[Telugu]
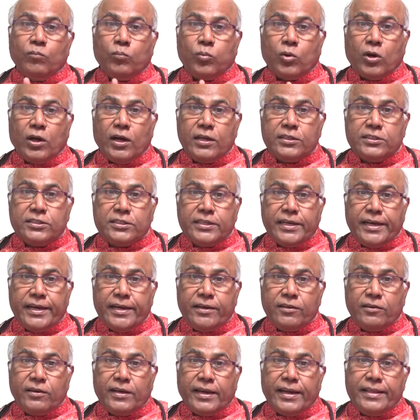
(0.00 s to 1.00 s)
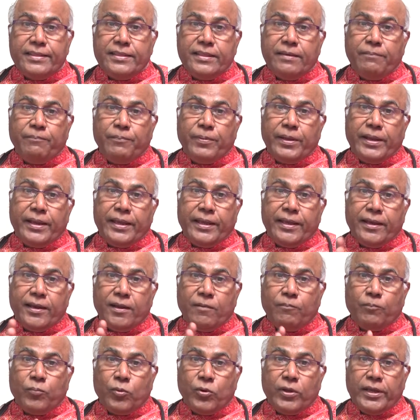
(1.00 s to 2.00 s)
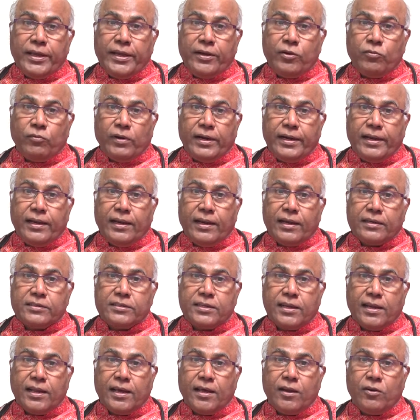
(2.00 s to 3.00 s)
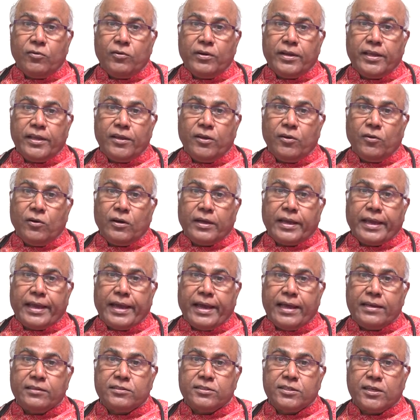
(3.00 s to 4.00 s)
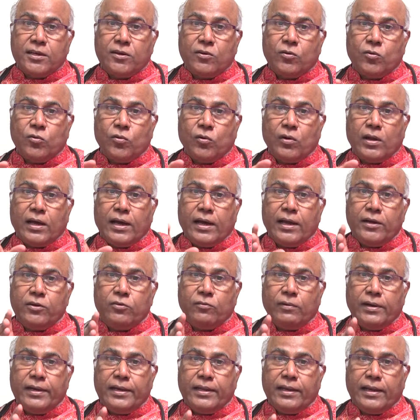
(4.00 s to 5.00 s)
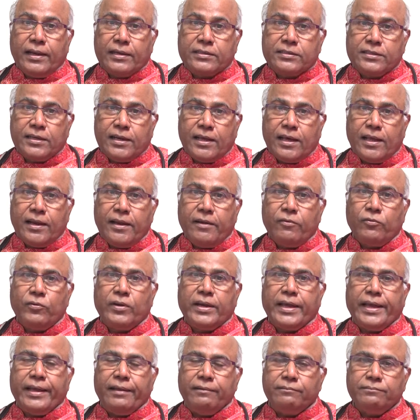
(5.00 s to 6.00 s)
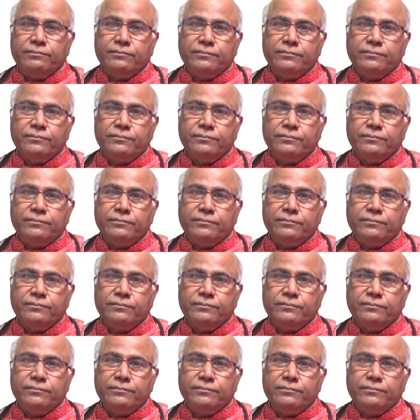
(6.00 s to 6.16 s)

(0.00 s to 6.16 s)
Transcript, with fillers: ప్రాస్టేట్ గ్రంథి పెరిగినప్పుడు ఎటువంటి లక్షణాలు ఉంటాయో క్యాన్సర్ కూడా అటువంటి లక్షణాలే ఉంటాయి